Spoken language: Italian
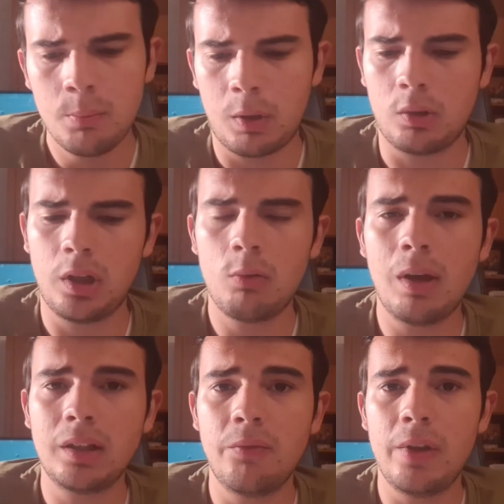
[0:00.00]
Per quanto
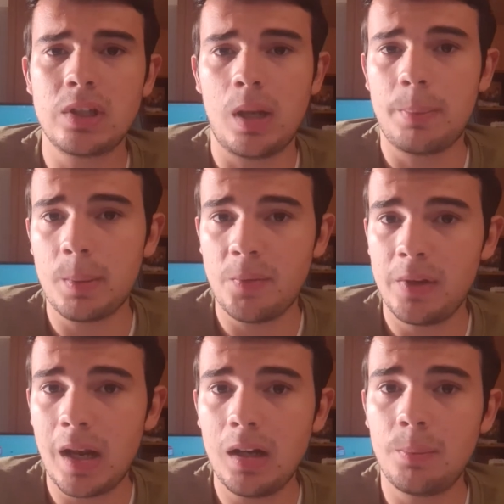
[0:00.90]
riguarda invece la prima
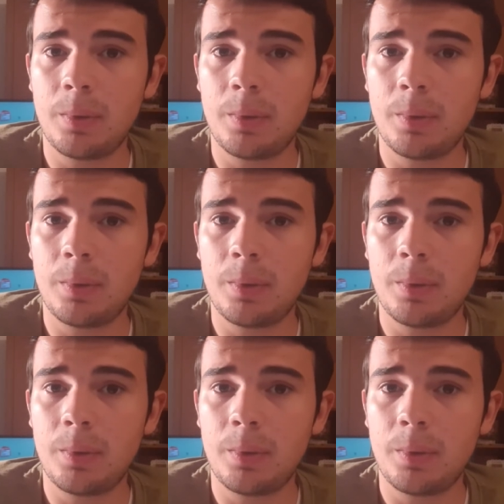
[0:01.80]
finale,